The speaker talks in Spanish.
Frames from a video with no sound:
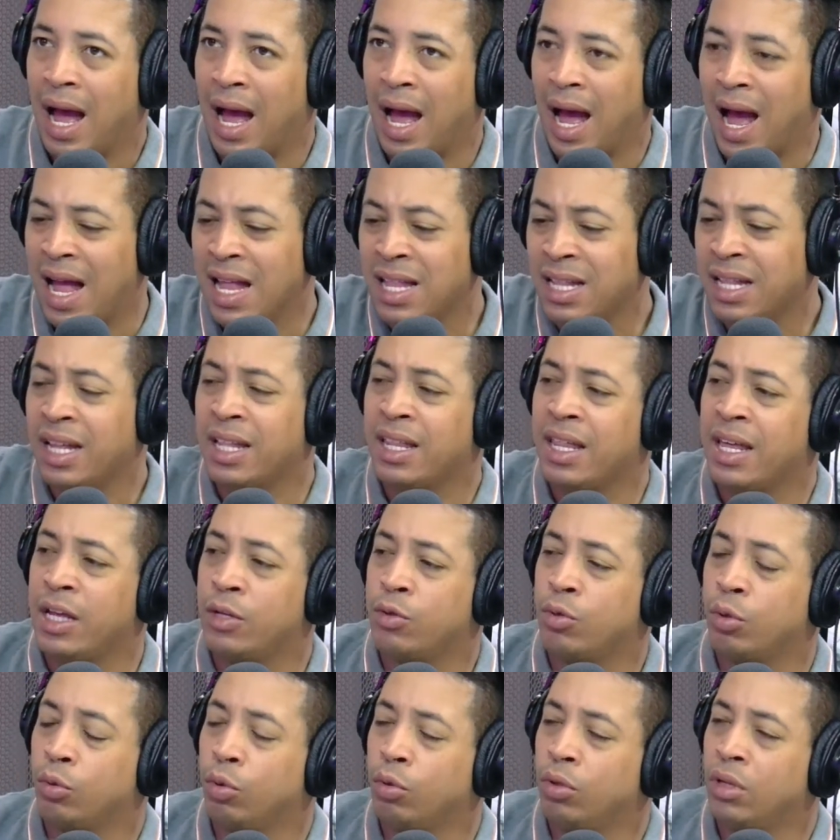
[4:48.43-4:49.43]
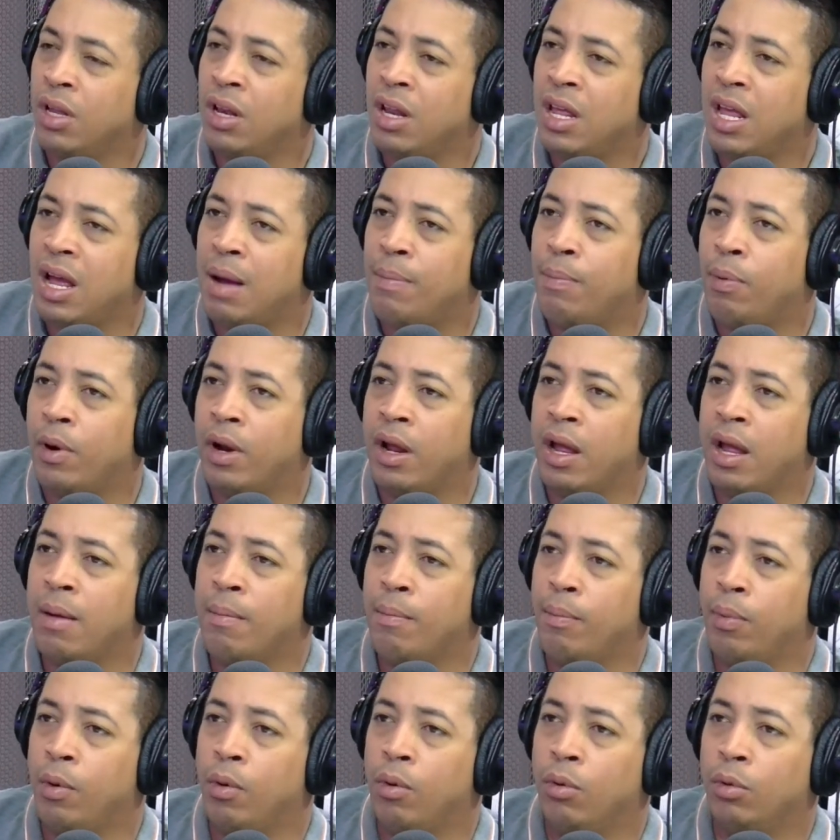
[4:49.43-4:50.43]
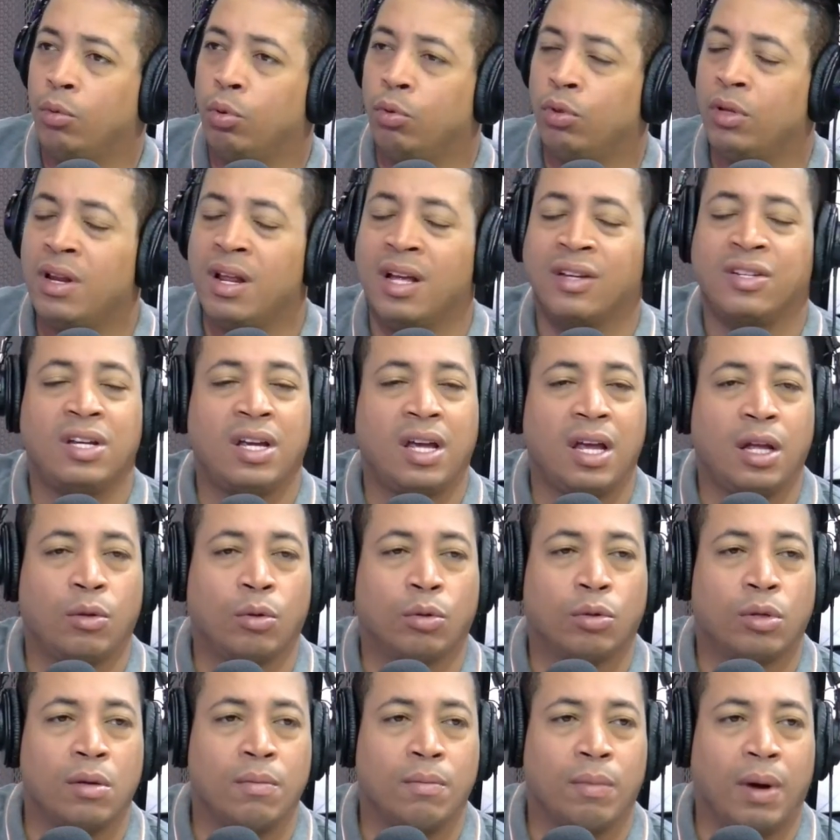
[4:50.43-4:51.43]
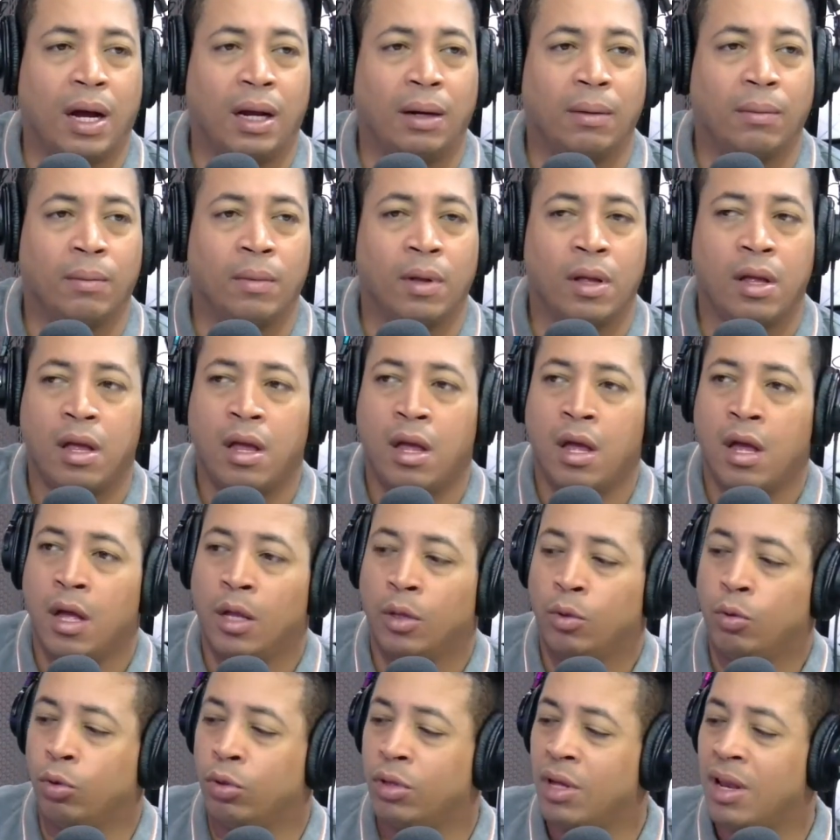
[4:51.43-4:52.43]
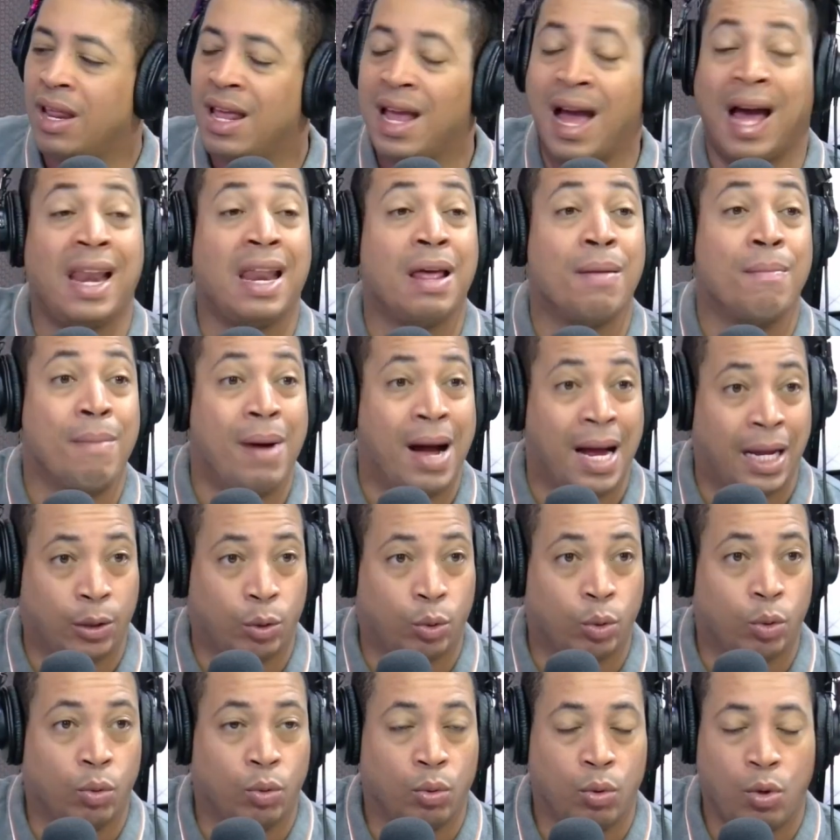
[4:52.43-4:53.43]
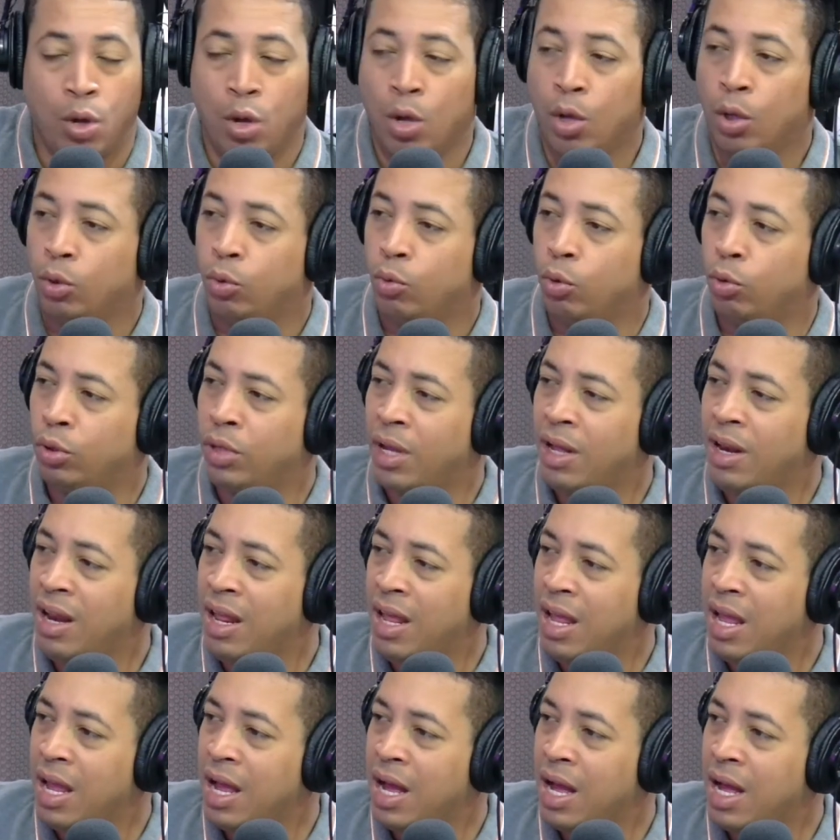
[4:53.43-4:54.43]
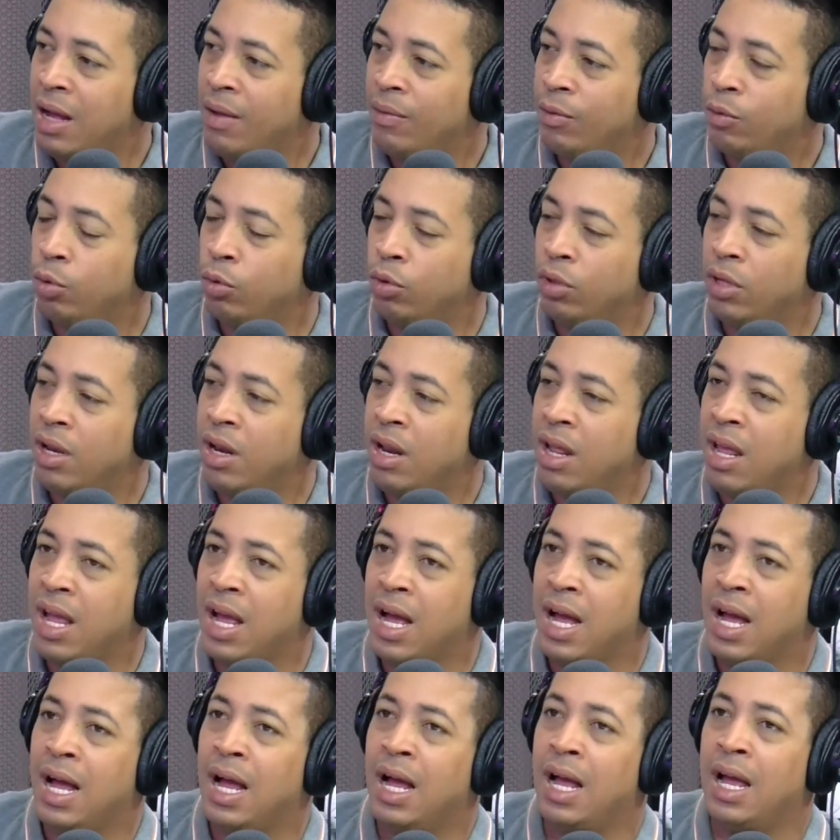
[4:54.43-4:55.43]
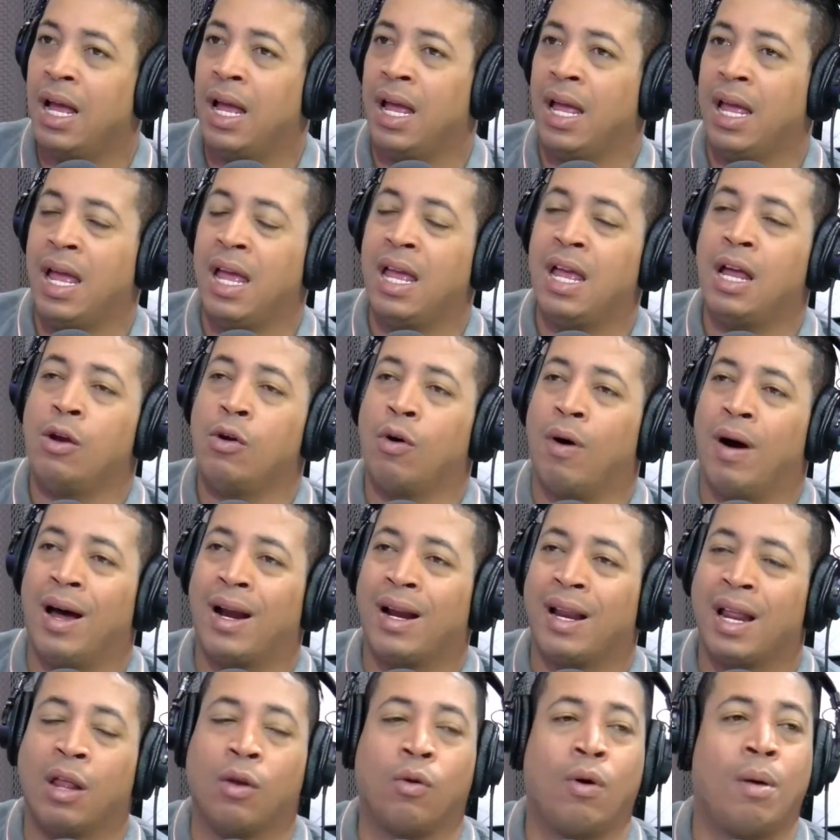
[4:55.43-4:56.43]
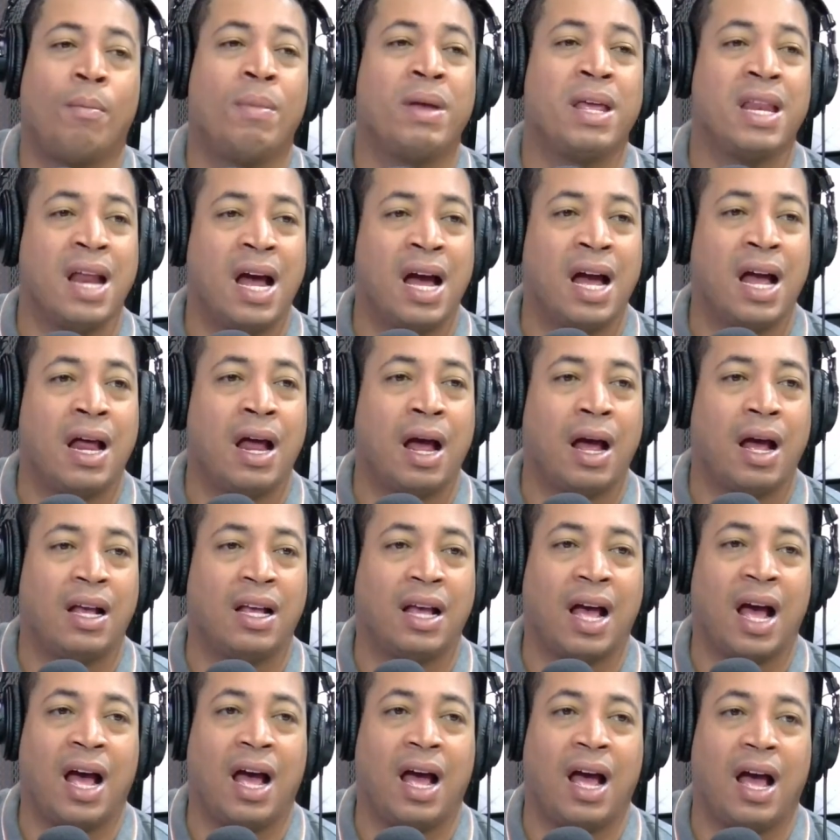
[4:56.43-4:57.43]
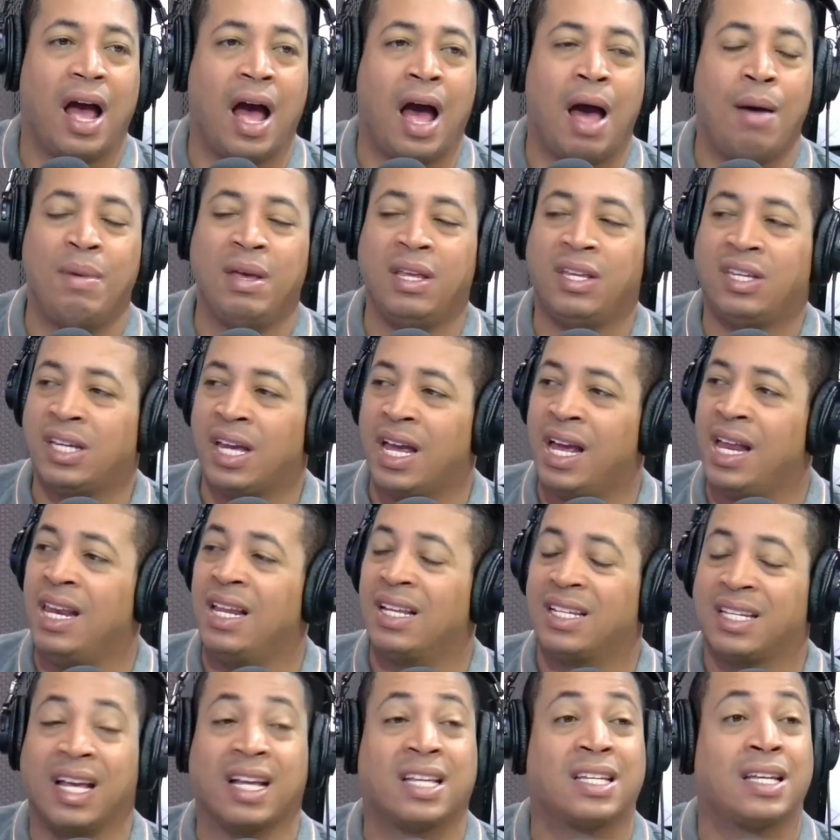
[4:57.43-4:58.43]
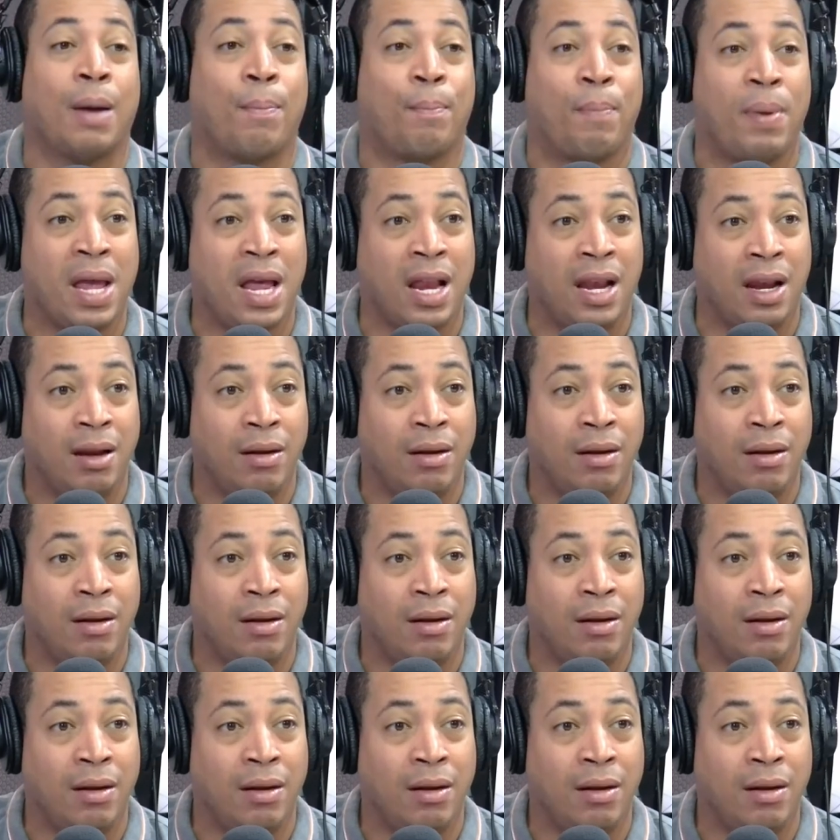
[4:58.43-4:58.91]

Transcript: Antes de eso, tú tenías, por ejemplo, tú tenías Chiquito Timbán, tú tenías Alex Mato, tú tenías, tú tenías y los arreglos a, a, Michelle, a Michelle, Sexapil,